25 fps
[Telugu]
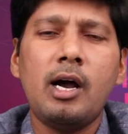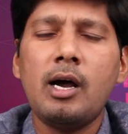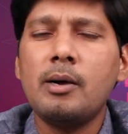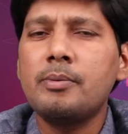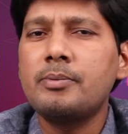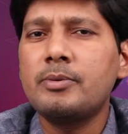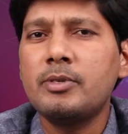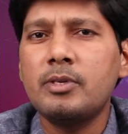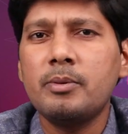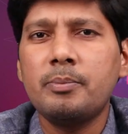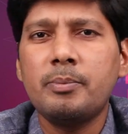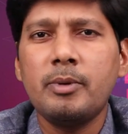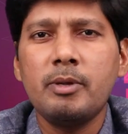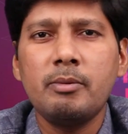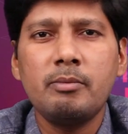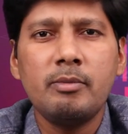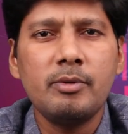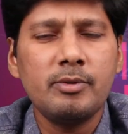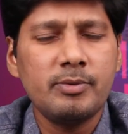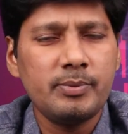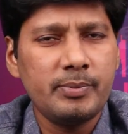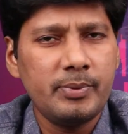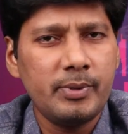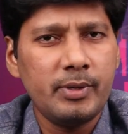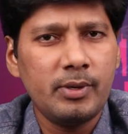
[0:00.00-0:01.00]
ఆప్షన్
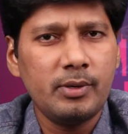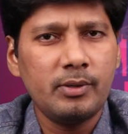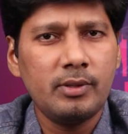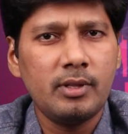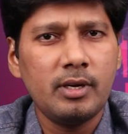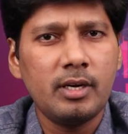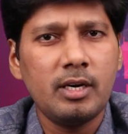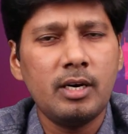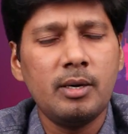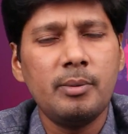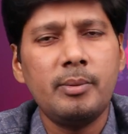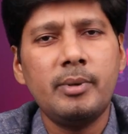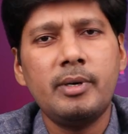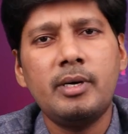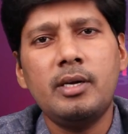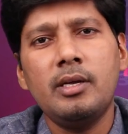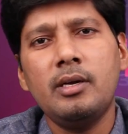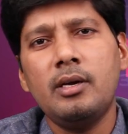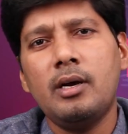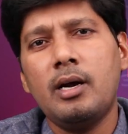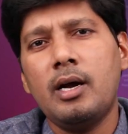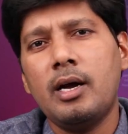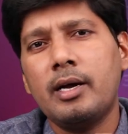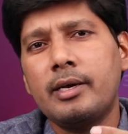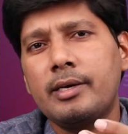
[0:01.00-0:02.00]
ప్రీమియమ్స్ పెరుగుతాయి కాబట్టి
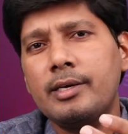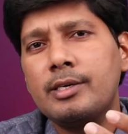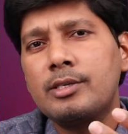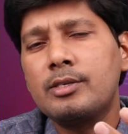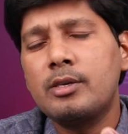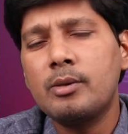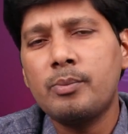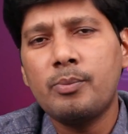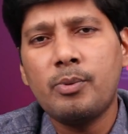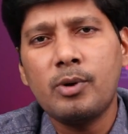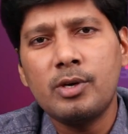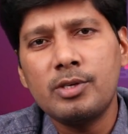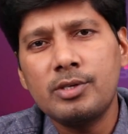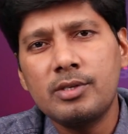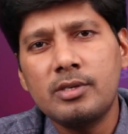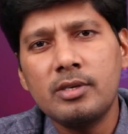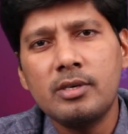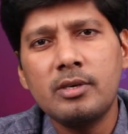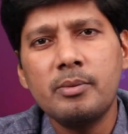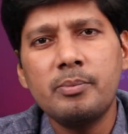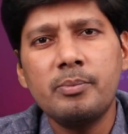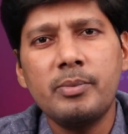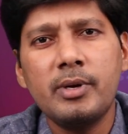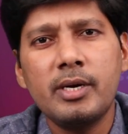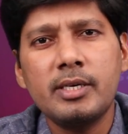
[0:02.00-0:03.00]
ఆ కేసులో
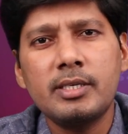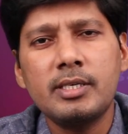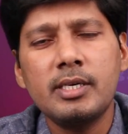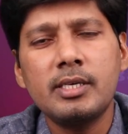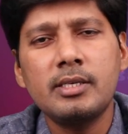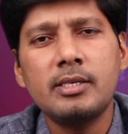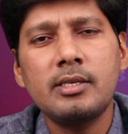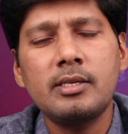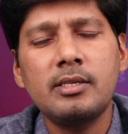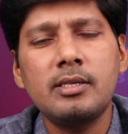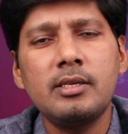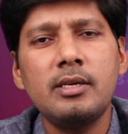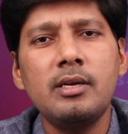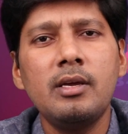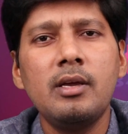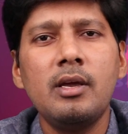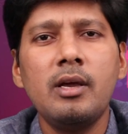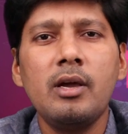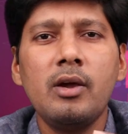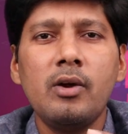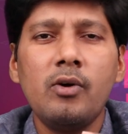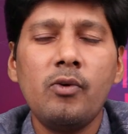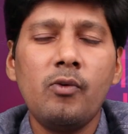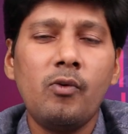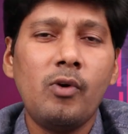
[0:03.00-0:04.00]
పాజిటివ్ ఇంపాక్ట్ చేస్తుంది
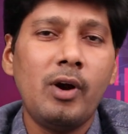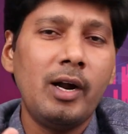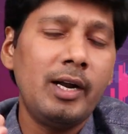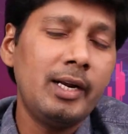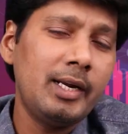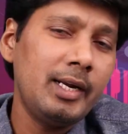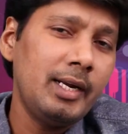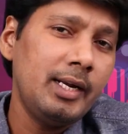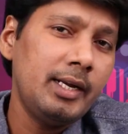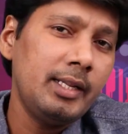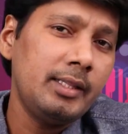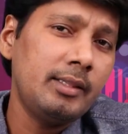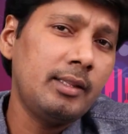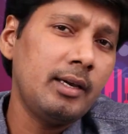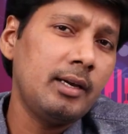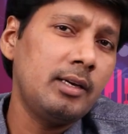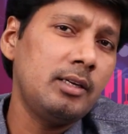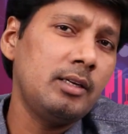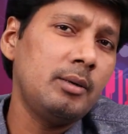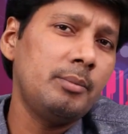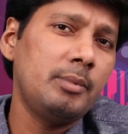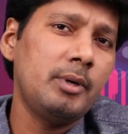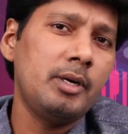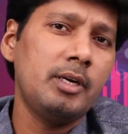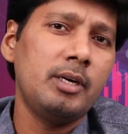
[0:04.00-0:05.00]
వాలిటిలిటీ
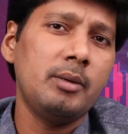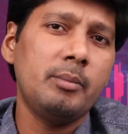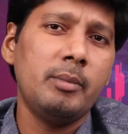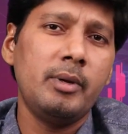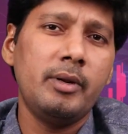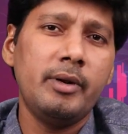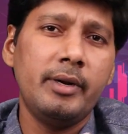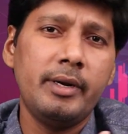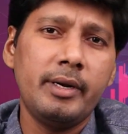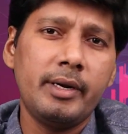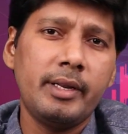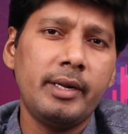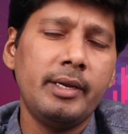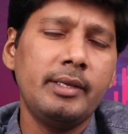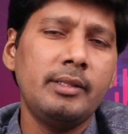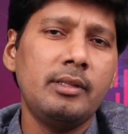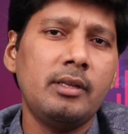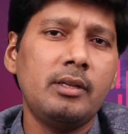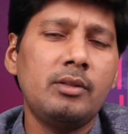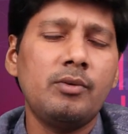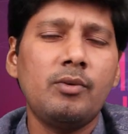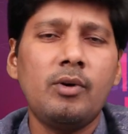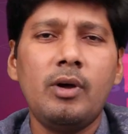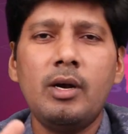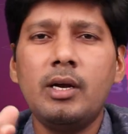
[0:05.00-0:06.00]
తగ్గినప్పుడు అంటే మనం ఎంటర్ అయిన
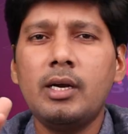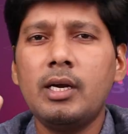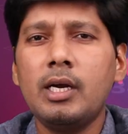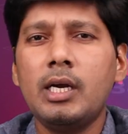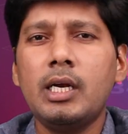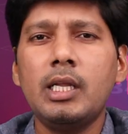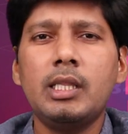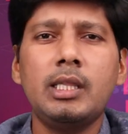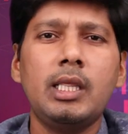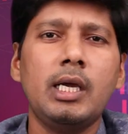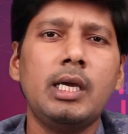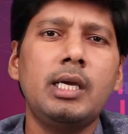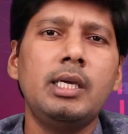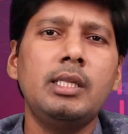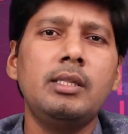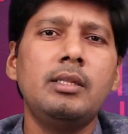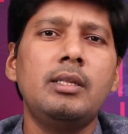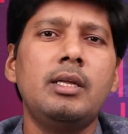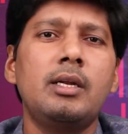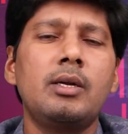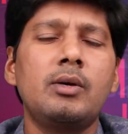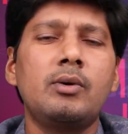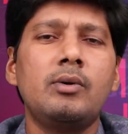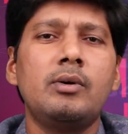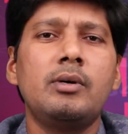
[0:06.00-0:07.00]
తర్వాత వాలిటిలిటీ
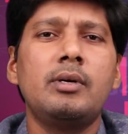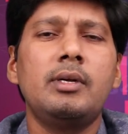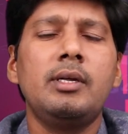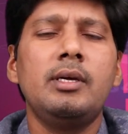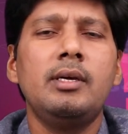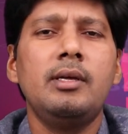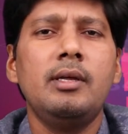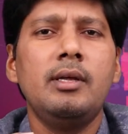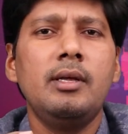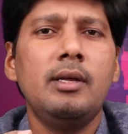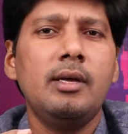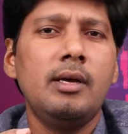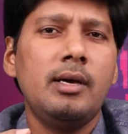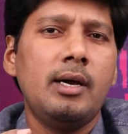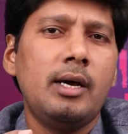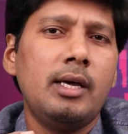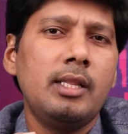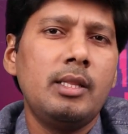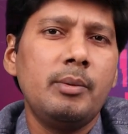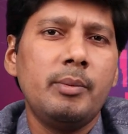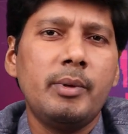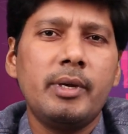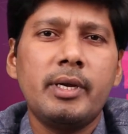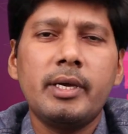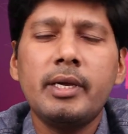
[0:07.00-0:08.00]
తగ్గిందనుకోండి
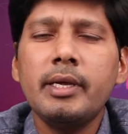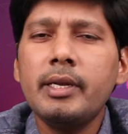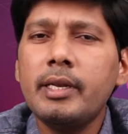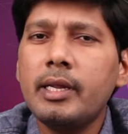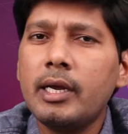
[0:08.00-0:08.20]
అది మనకి